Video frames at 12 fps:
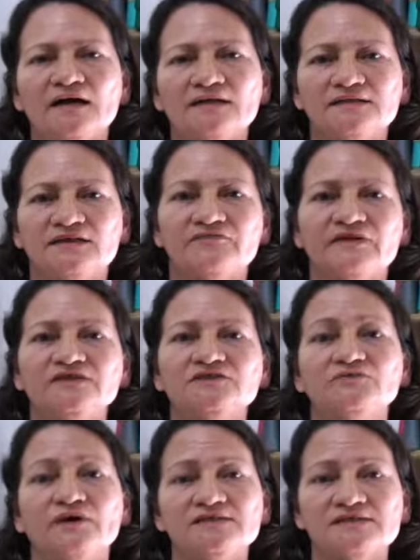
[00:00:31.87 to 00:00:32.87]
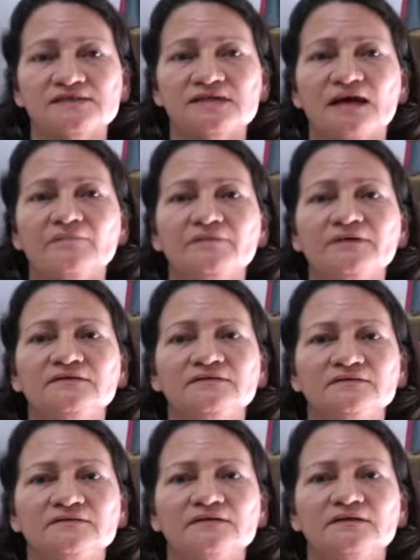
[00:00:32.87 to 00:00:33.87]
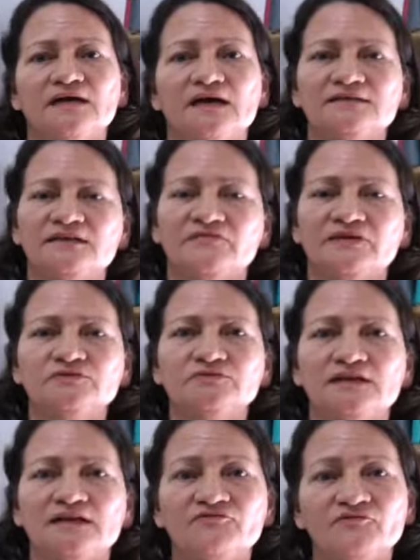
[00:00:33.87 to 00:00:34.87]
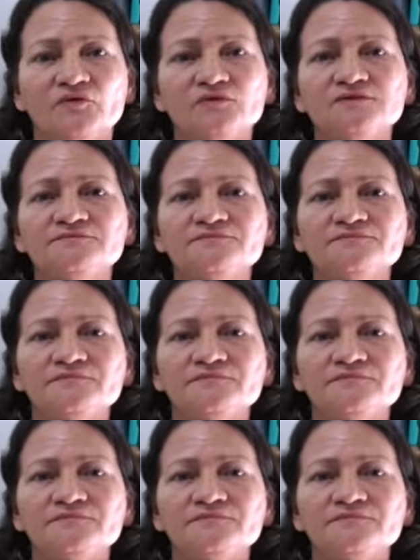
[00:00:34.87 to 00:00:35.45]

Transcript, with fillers: através do WhatsApp, através do telefone.